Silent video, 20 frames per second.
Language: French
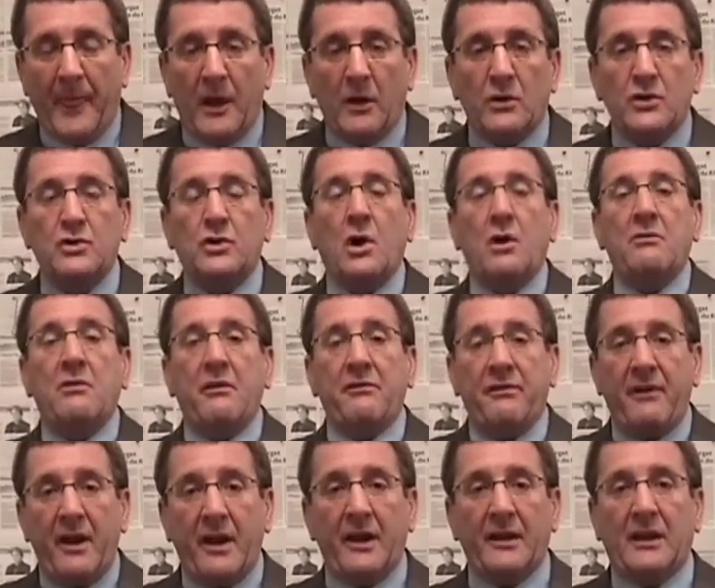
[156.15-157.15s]
Alors, ce qu'on va
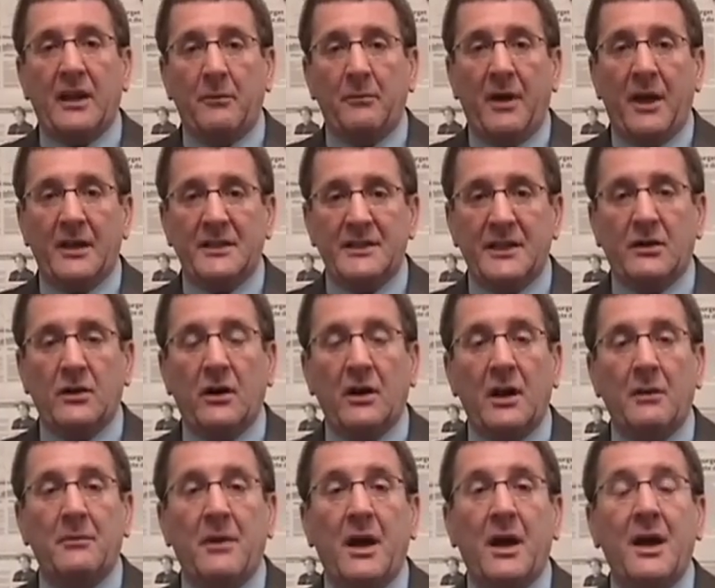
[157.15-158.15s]
faire à Québec, c'est
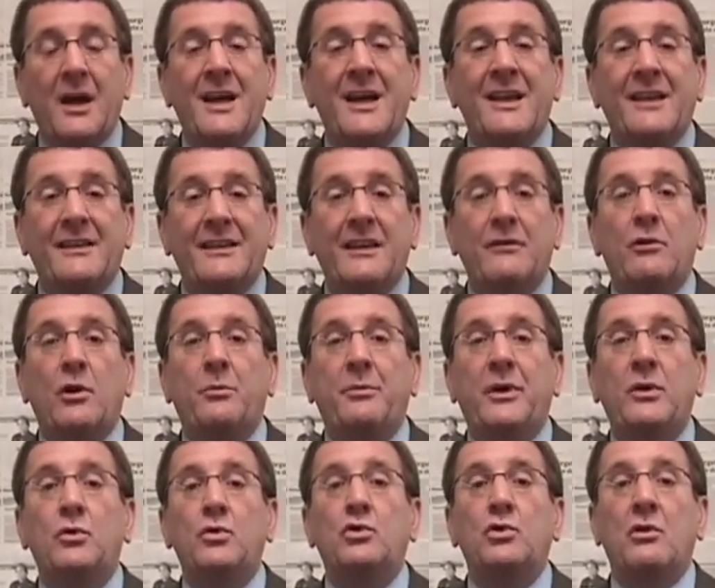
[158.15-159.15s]
carrément
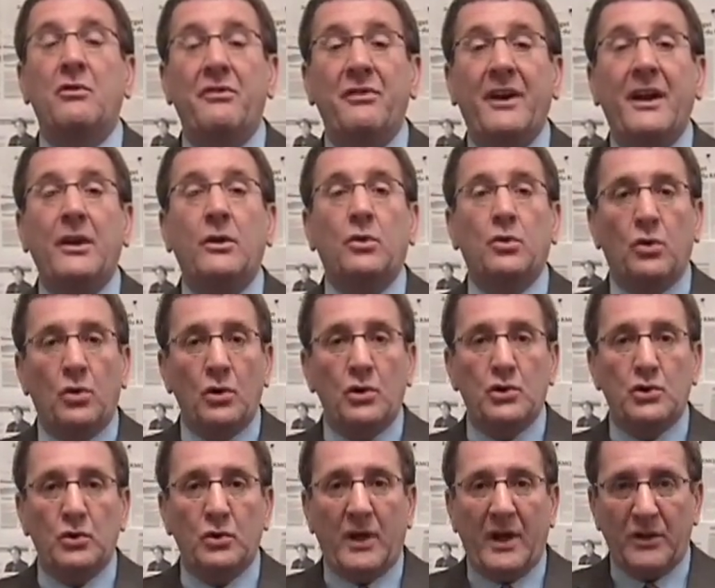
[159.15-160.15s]
développer une vraie
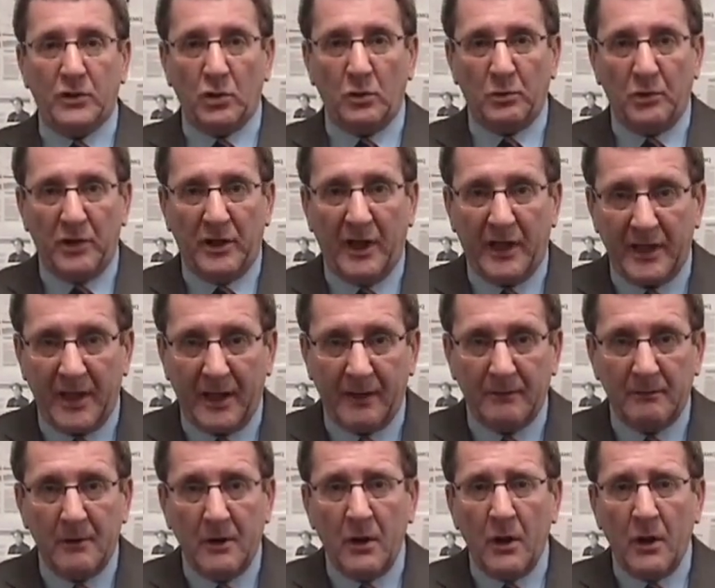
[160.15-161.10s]
culture entrepreneuriale.